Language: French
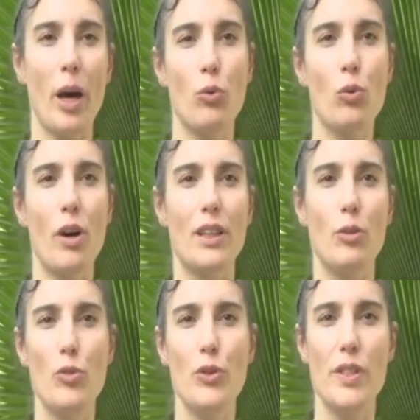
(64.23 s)
beaucoup avec
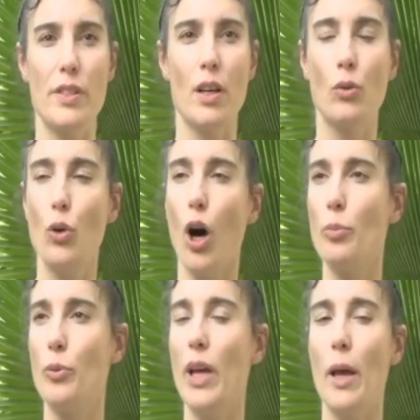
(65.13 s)
des musiciens en
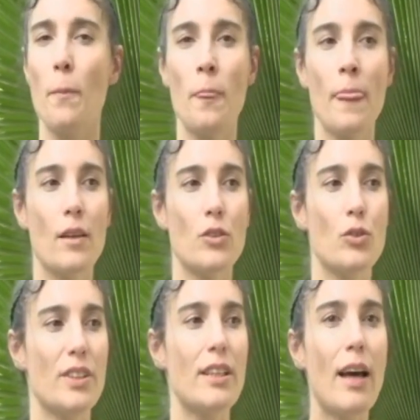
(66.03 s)
Europe, mais
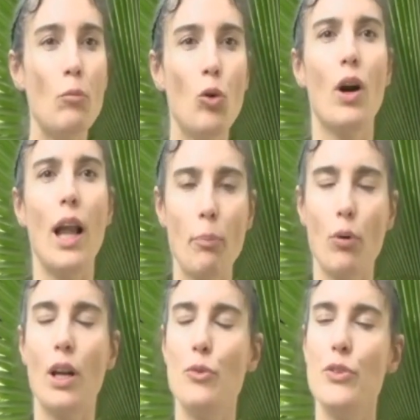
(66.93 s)
cet amour-là
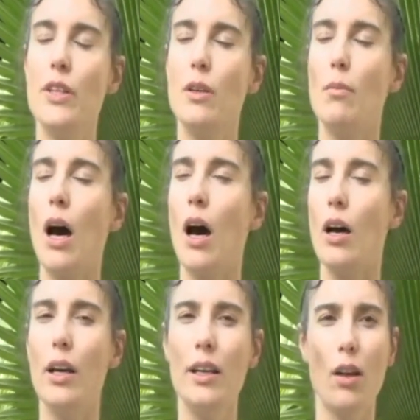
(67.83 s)
pour la musique m'a
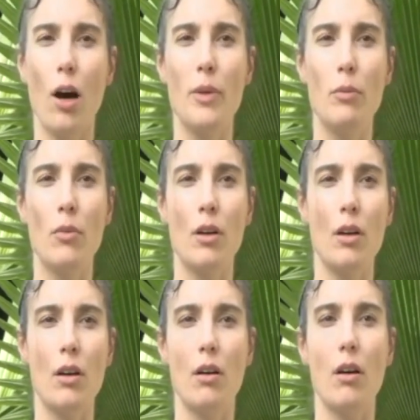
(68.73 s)
énormément
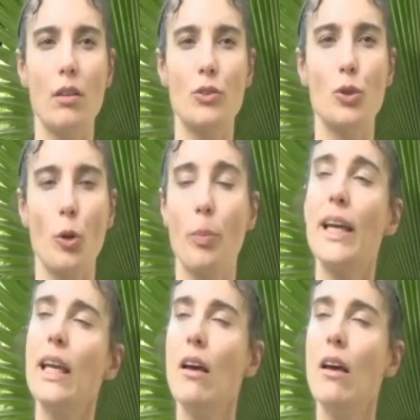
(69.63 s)
euh, surpris.